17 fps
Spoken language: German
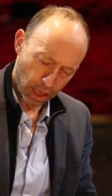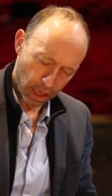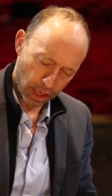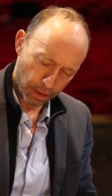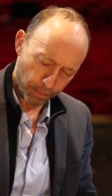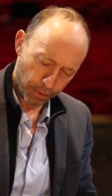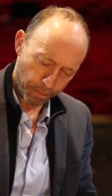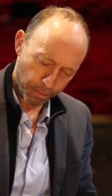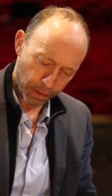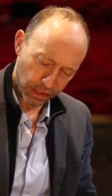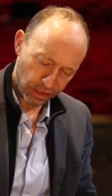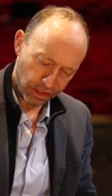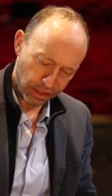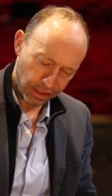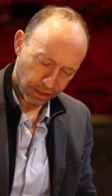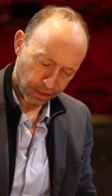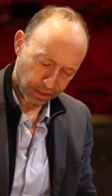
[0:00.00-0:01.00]
Aber bei
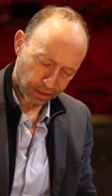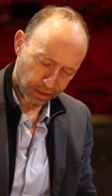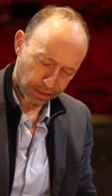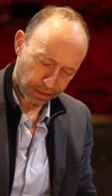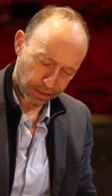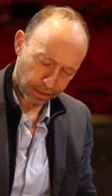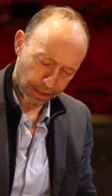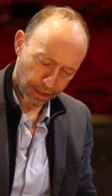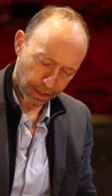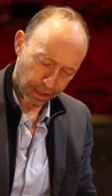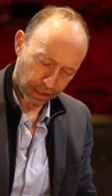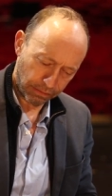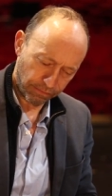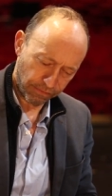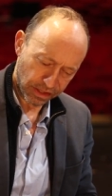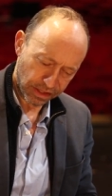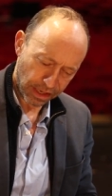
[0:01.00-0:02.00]
dir ist es ja
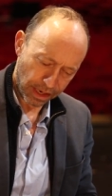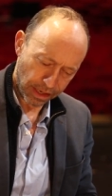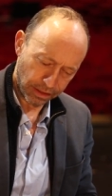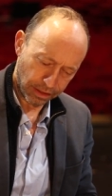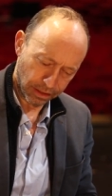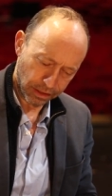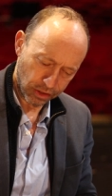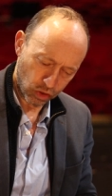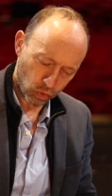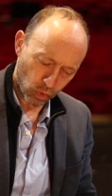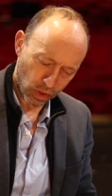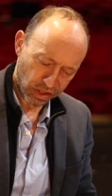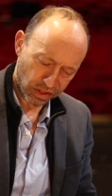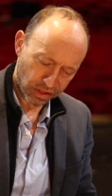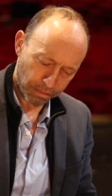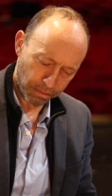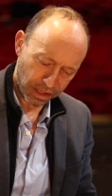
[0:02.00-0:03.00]
etwas anderes. Du
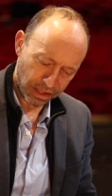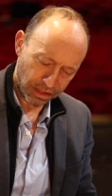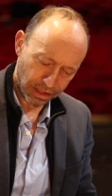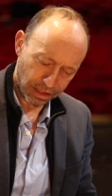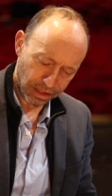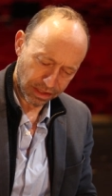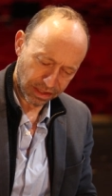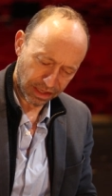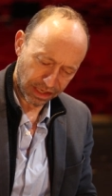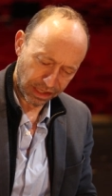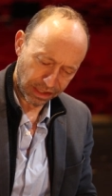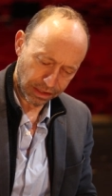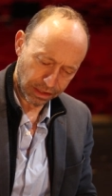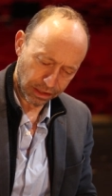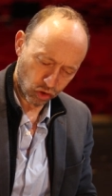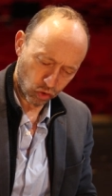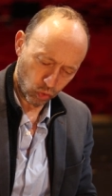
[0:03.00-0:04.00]
hast am Ende das
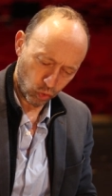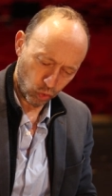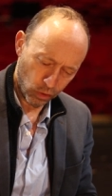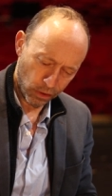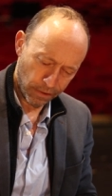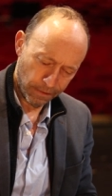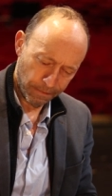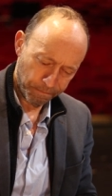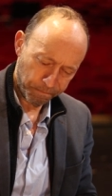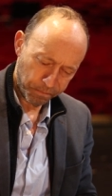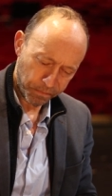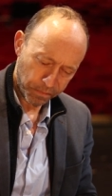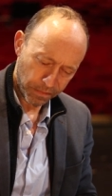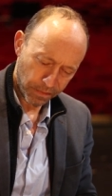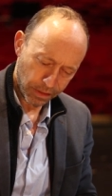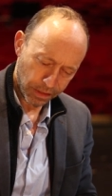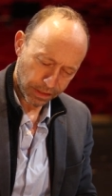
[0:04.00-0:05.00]
Recht dazu.
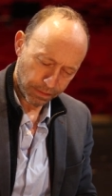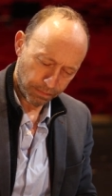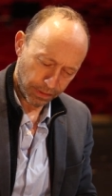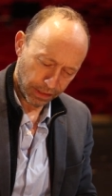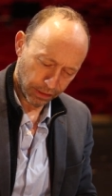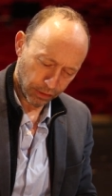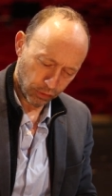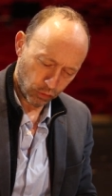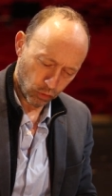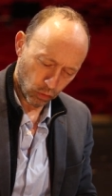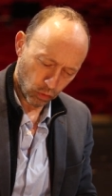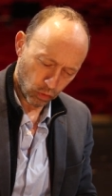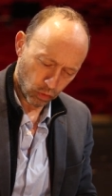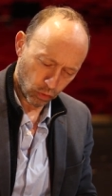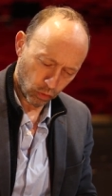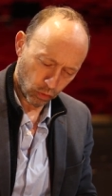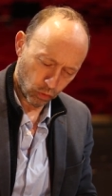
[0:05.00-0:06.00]
Es wäre
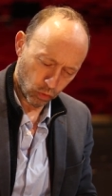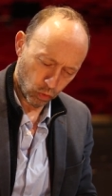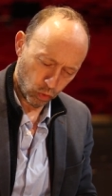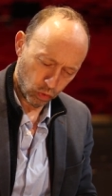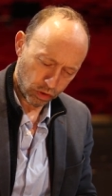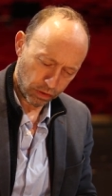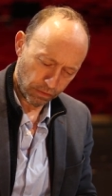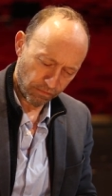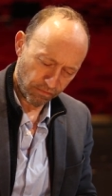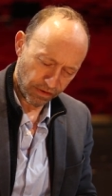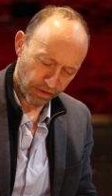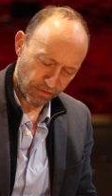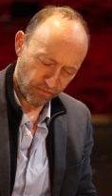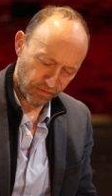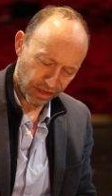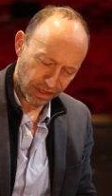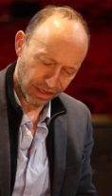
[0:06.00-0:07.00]
doch gut,
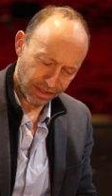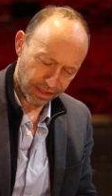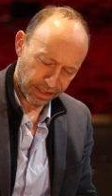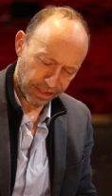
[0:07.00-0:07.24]
wenn wir